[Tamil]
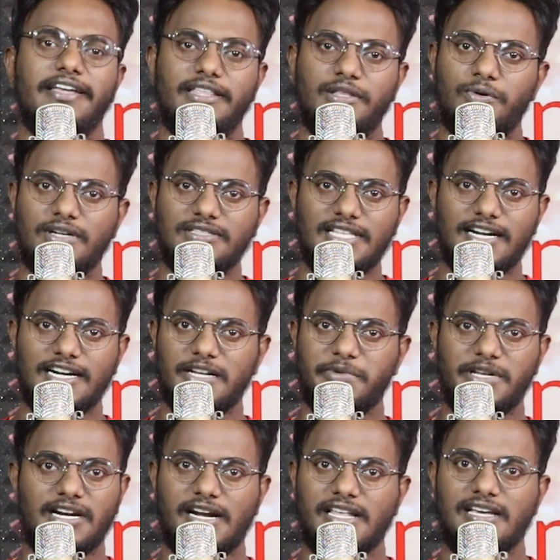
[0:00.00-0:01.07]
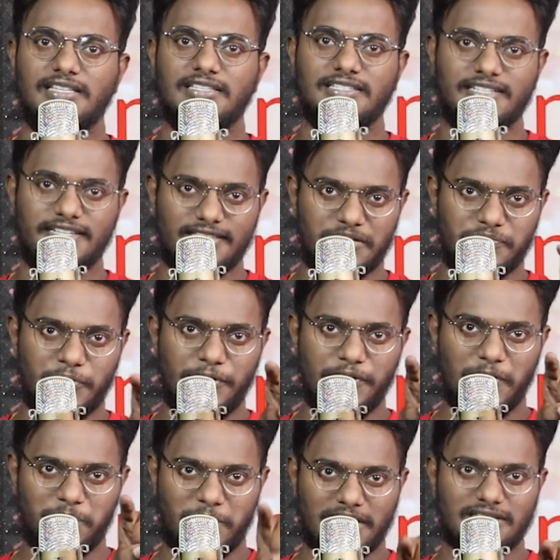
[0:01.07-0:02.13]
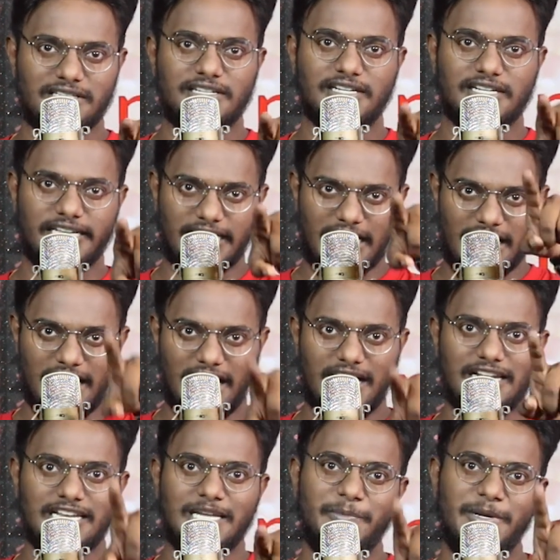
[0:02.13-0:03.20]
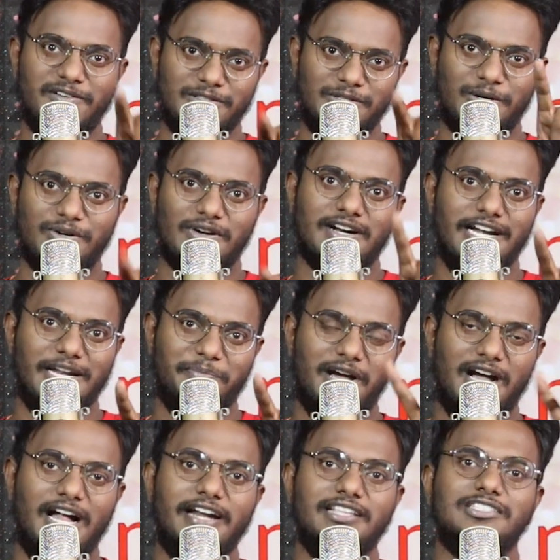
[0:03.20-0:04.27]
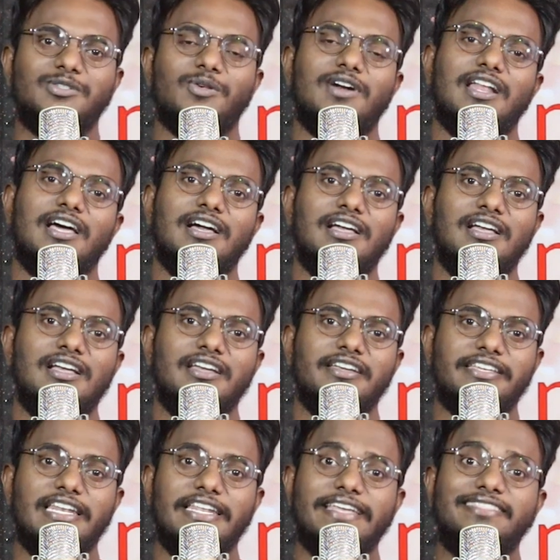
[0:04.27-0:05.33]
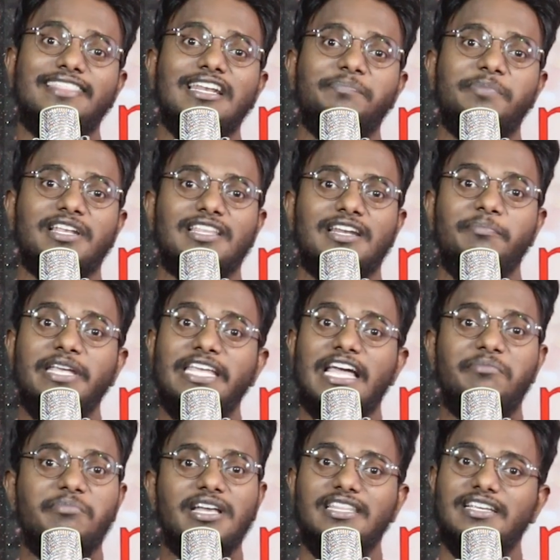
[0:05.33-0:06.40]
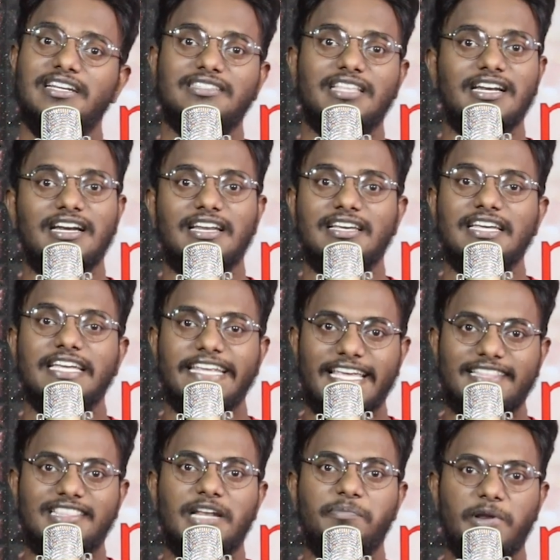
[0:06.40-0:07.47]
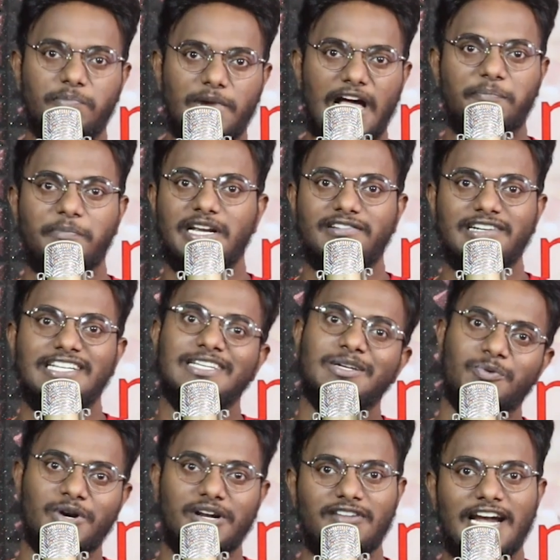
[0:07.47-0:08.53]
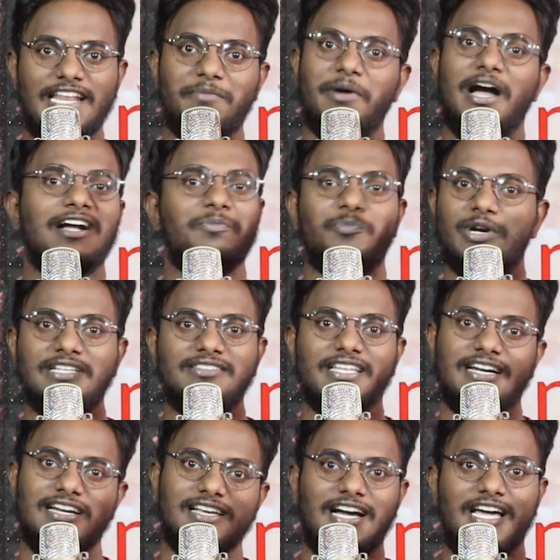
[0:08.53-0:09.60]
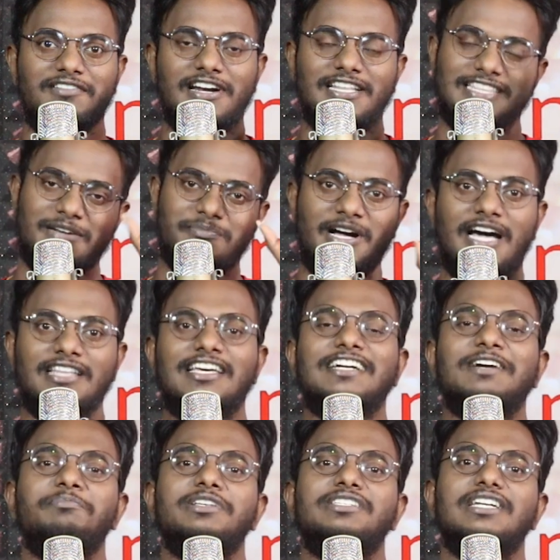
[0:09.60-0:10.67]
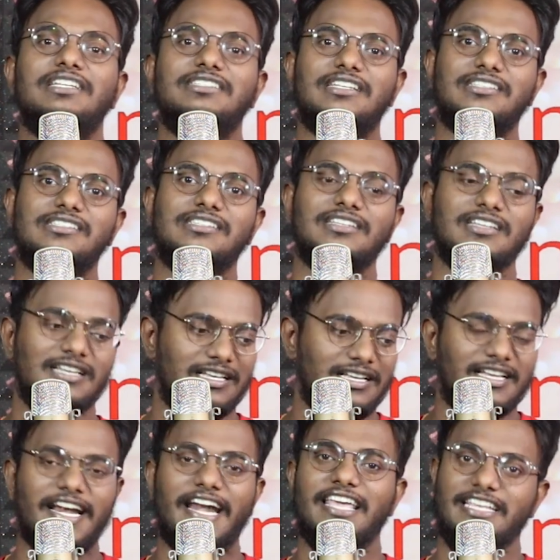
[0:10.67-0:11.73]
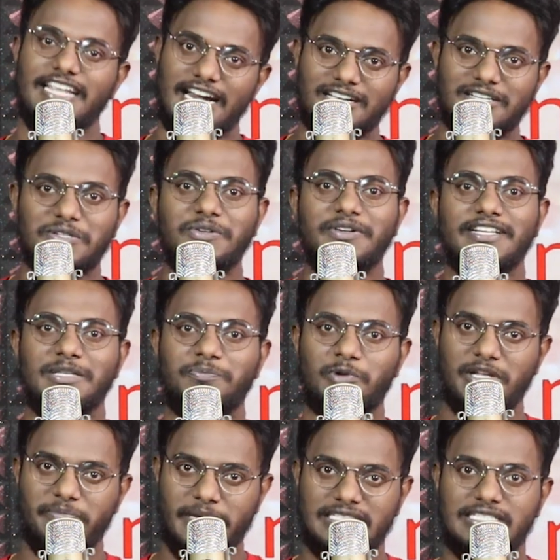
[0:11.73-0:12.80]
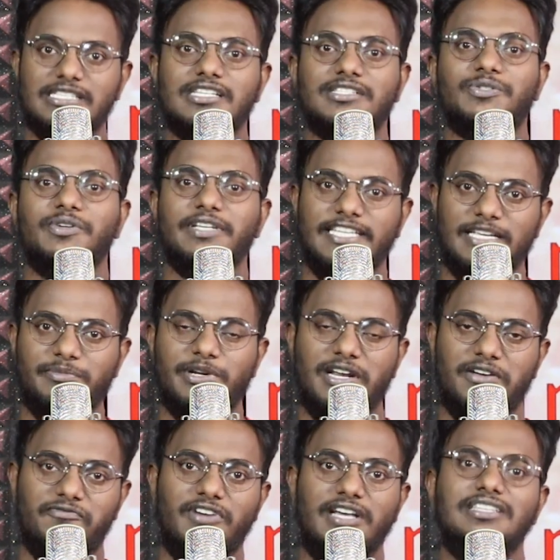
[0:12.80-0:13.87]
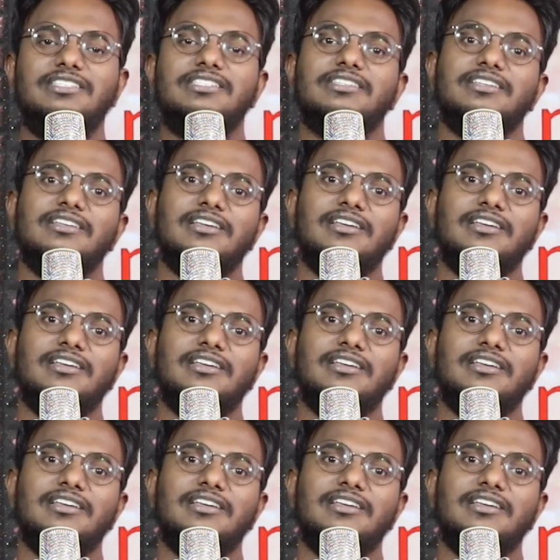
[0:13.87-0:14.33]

இது ஒருத்தர் ரெண்டு பேர் கிடையாது இந்த வீடியோ பார்த்துட்டு இருக்க எல்லாருக்குமே வந்திருக்கோம் கண்டிப்பாக அடித்து சொல்லலாம் இதில் எத்தனை பேர் அதை நம்பி ஏமாந்தீங்கன்னு தெரியல எத்தனை பேர் பிளாக் பண்ணி விட்டு உங்களை வேலையை பார்க்க போனீங்கன்னு தெரியல அறிவாளித்தனமாக அதாங்க பெஸ்ட்டுன்னு தெரிஞ்சு ஏன்னா எனக்கும் இது போல் மெசேஜஸும் இஎம்ஐயில் வந்துச்சு